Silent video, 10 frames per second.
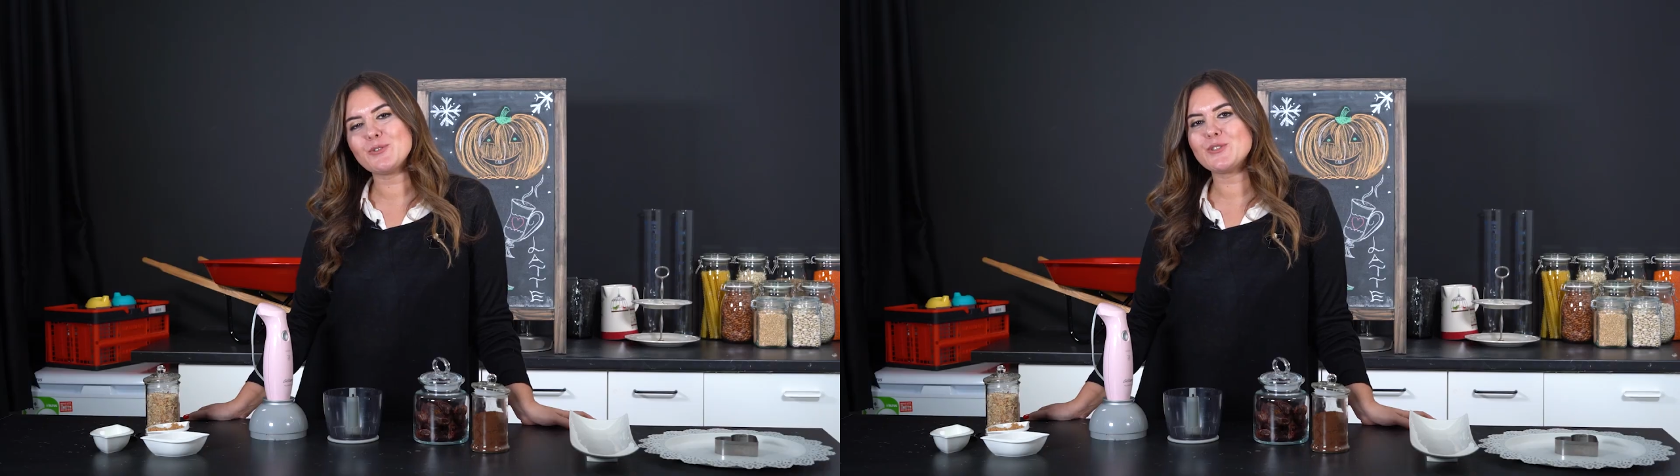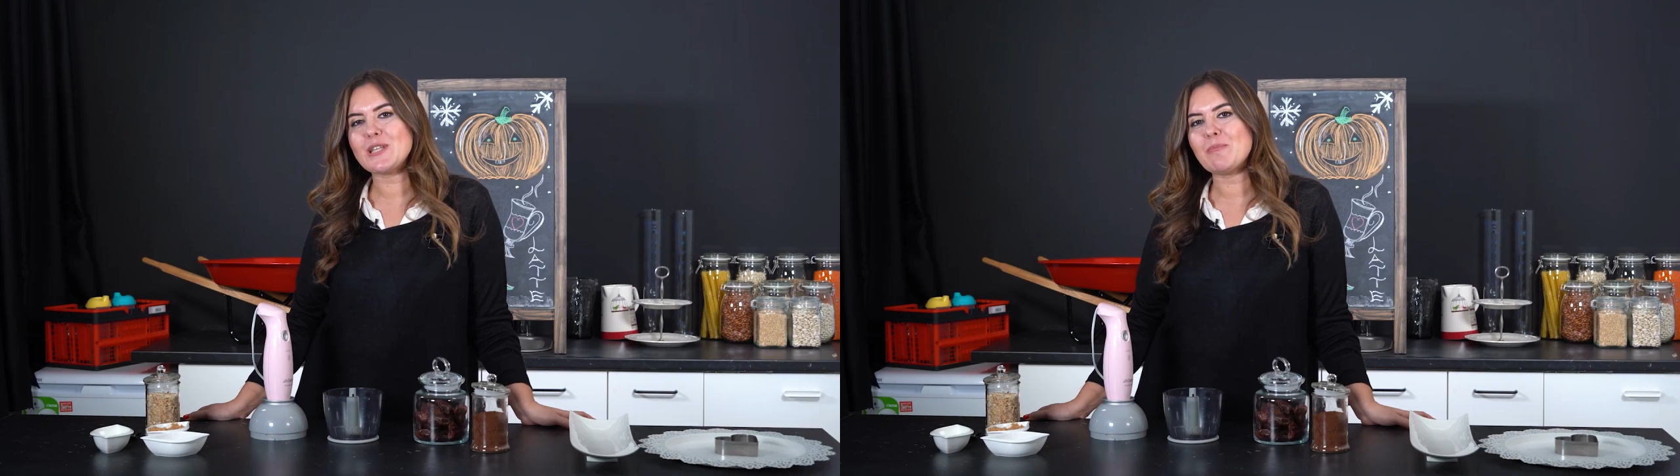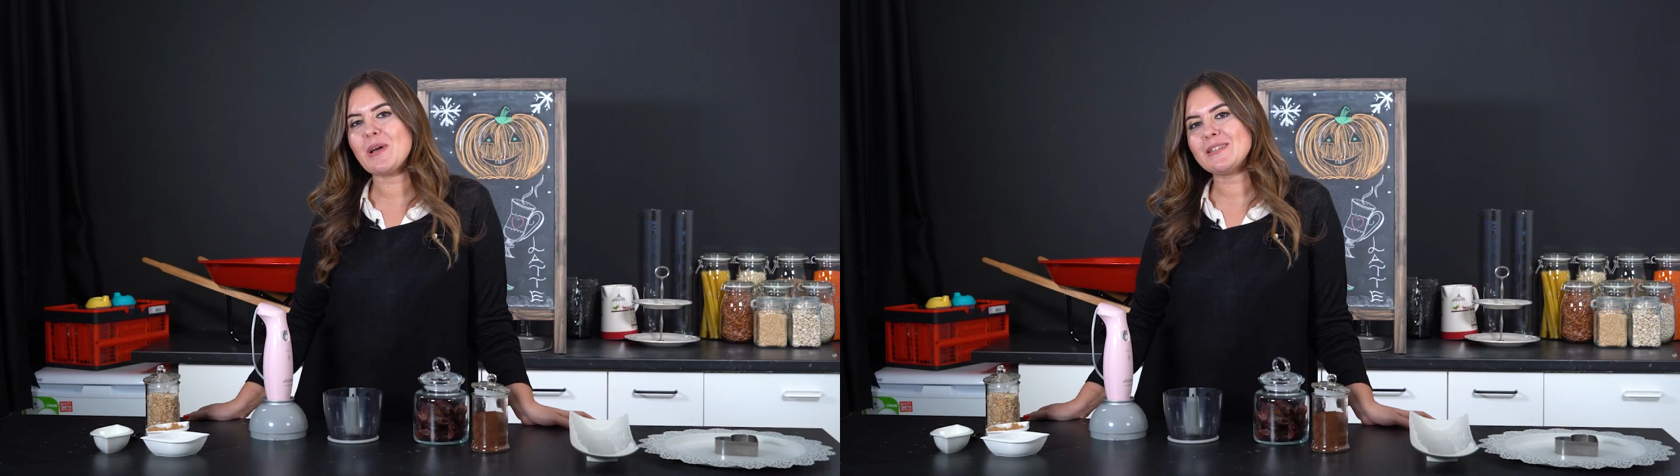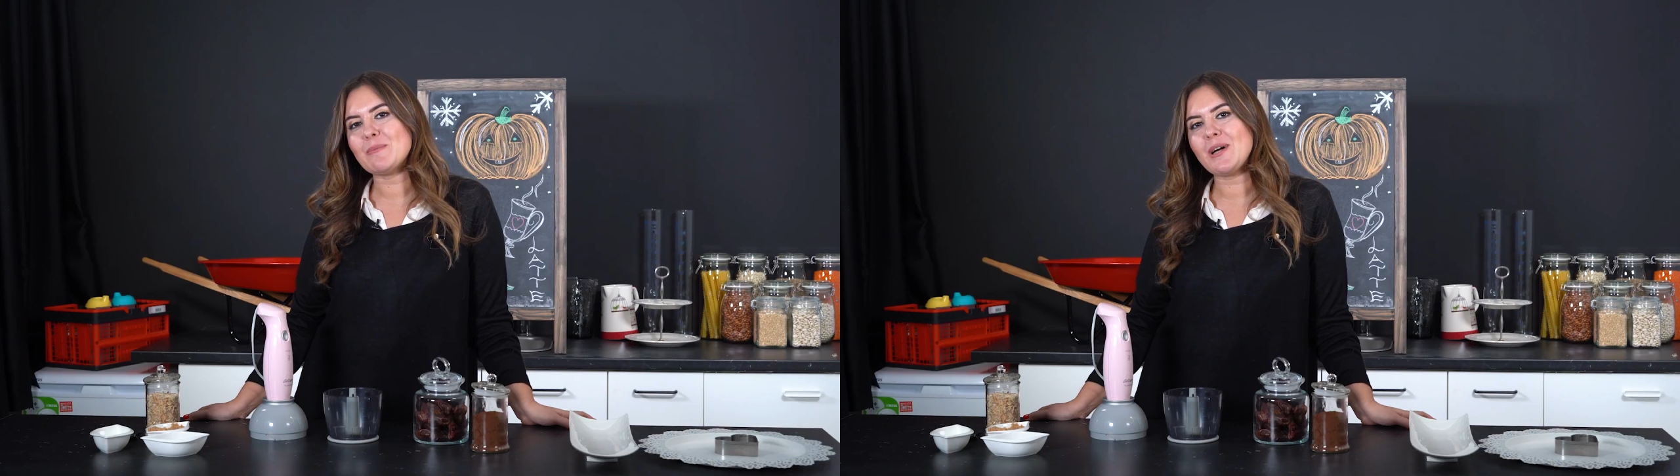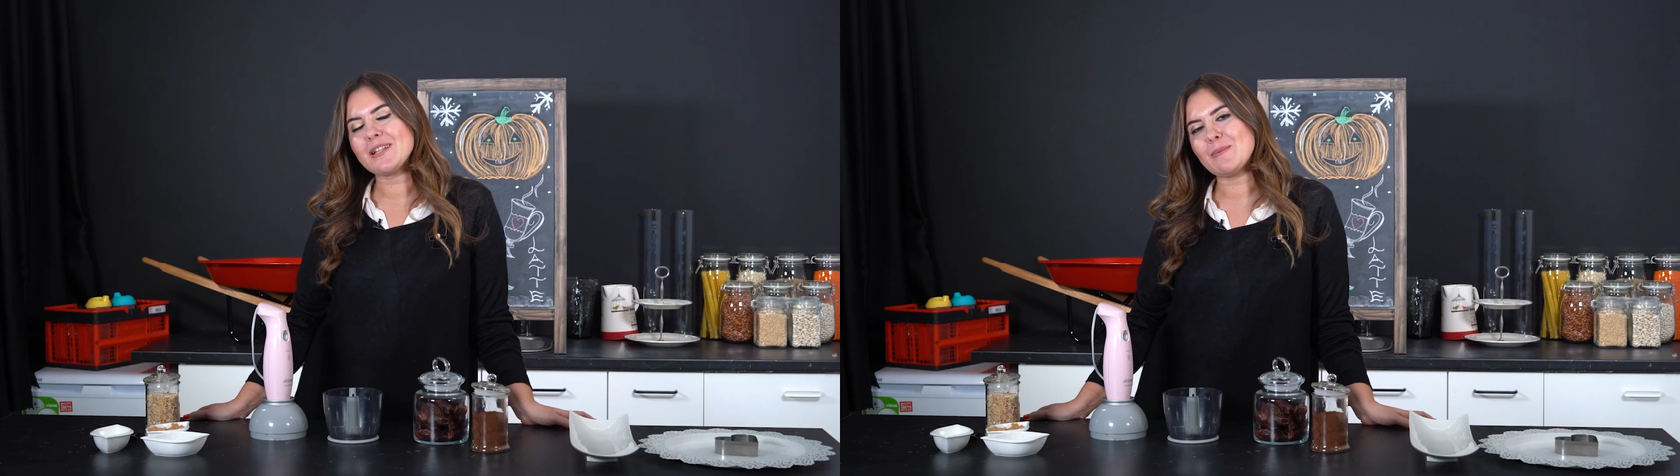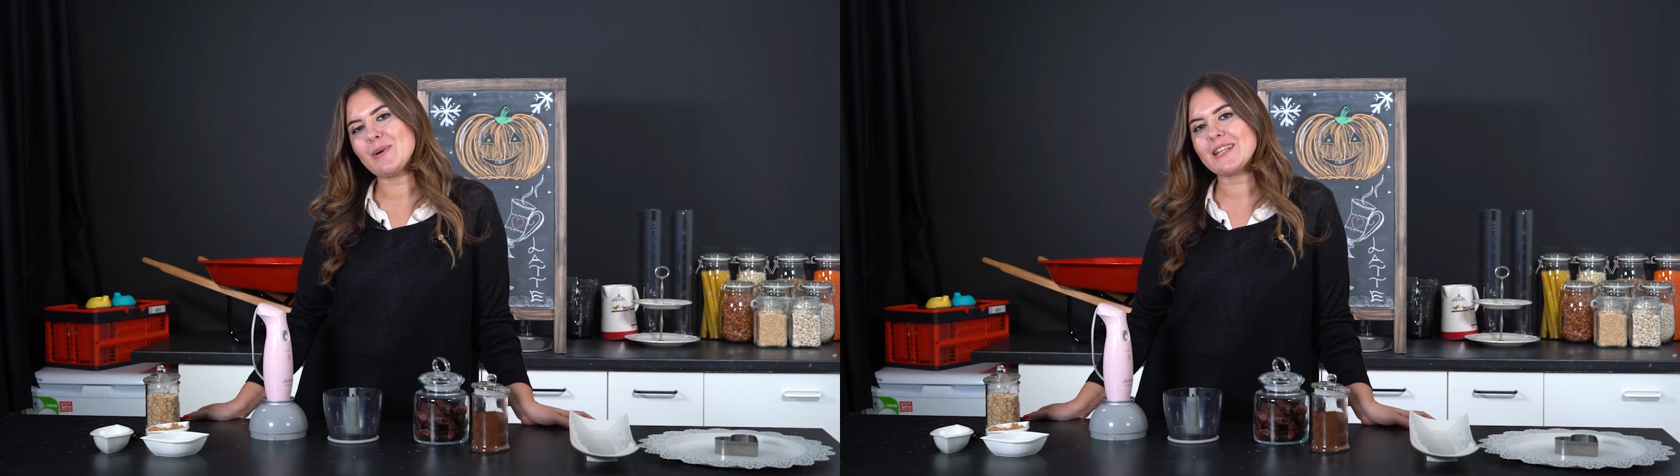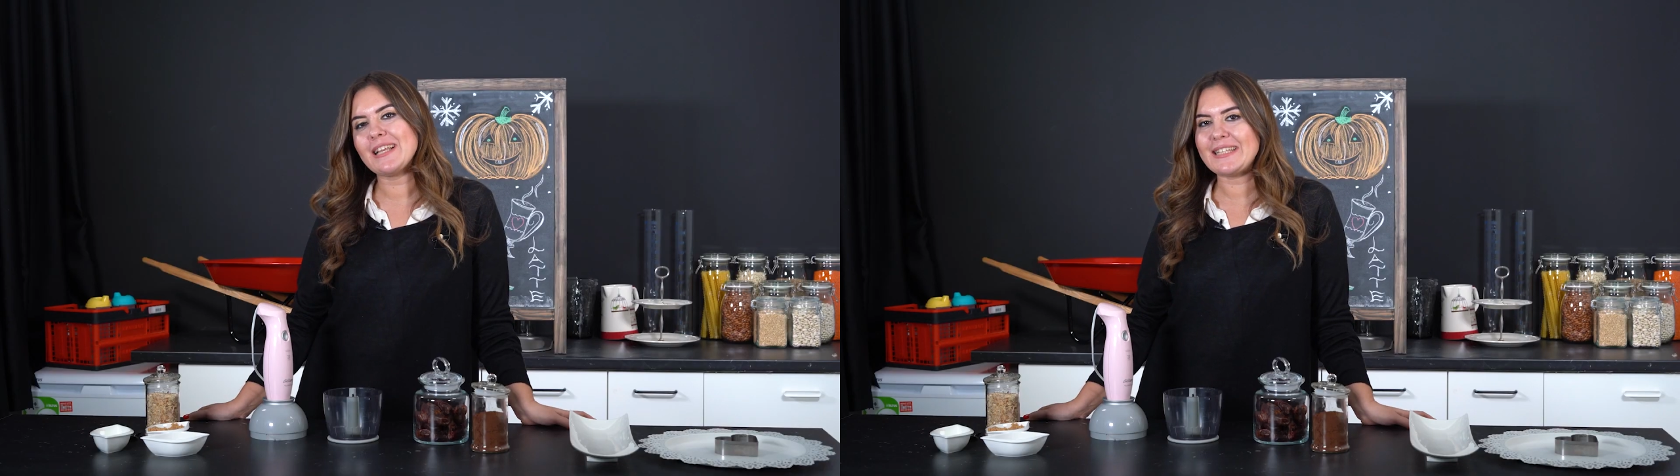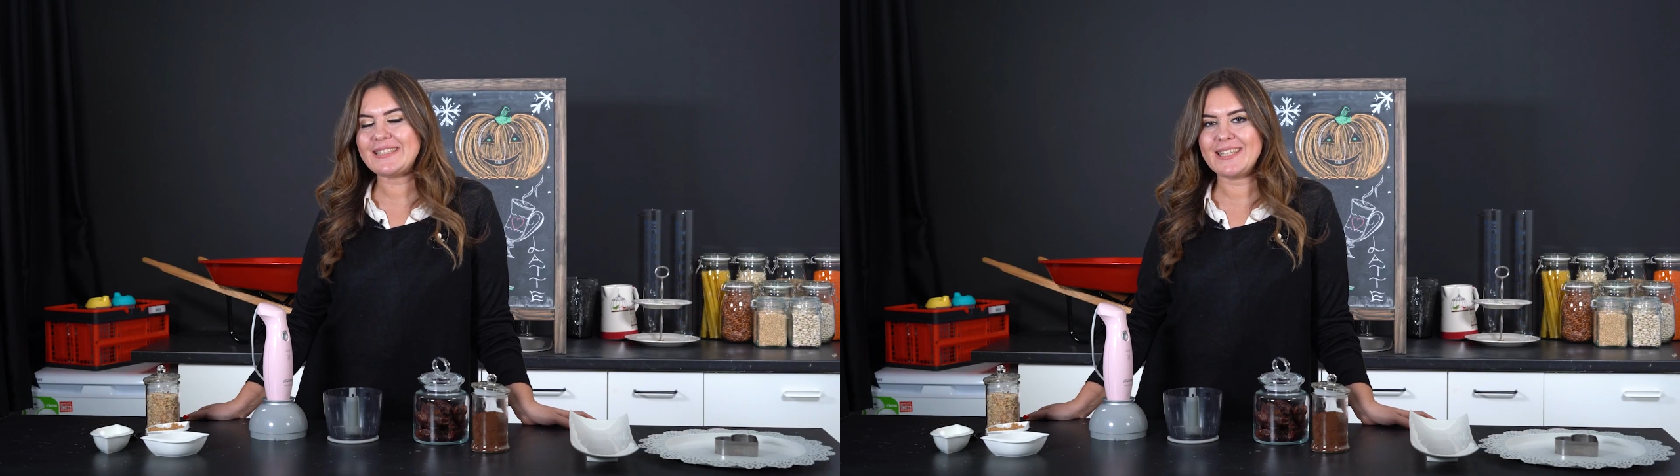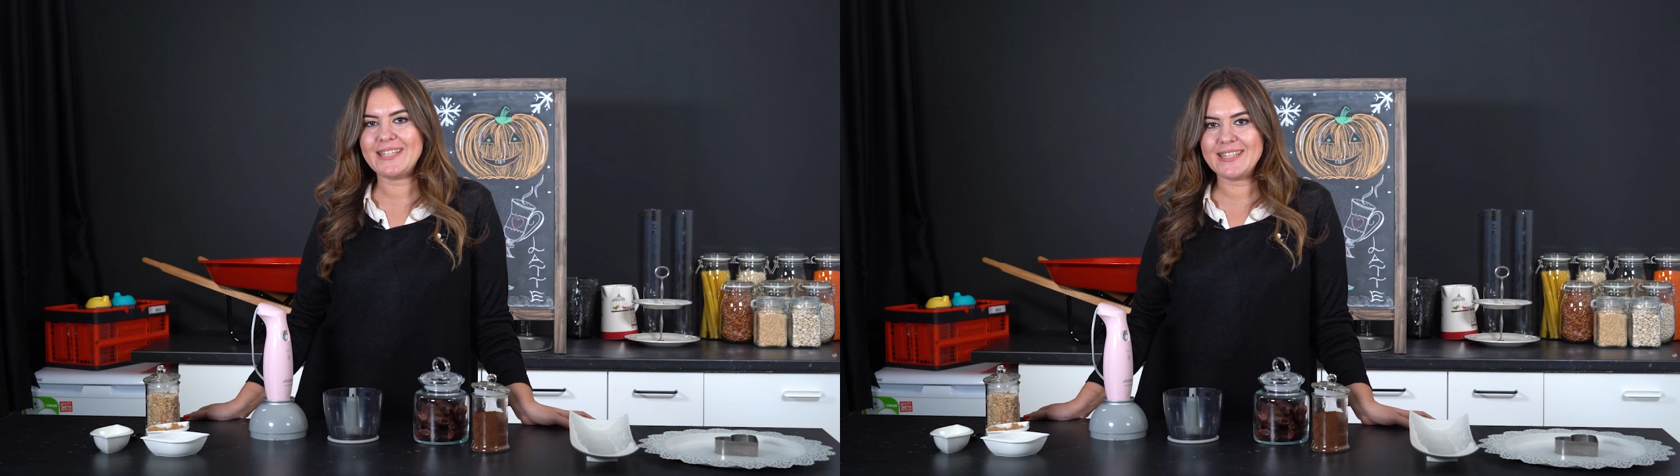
O yüzden ben de bal kabaklı latte'nin